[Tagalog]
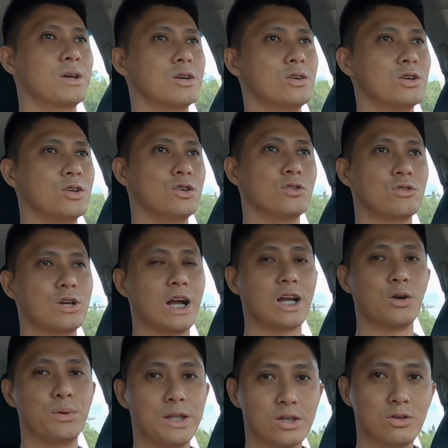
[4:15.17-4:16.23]
pero yun yung
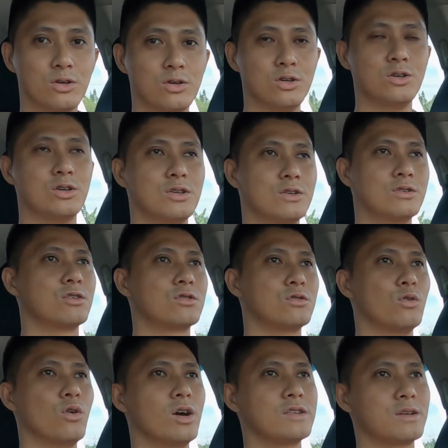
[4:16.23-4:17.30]
gagawin ko
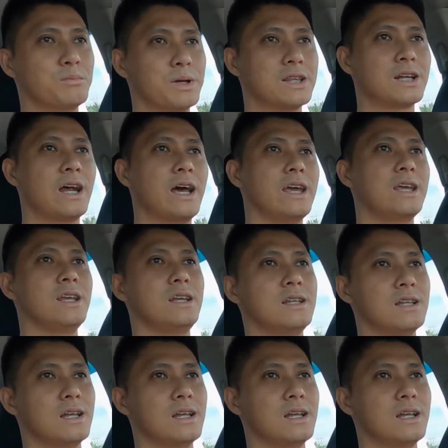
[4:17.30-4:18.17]
gusto ko kasing matry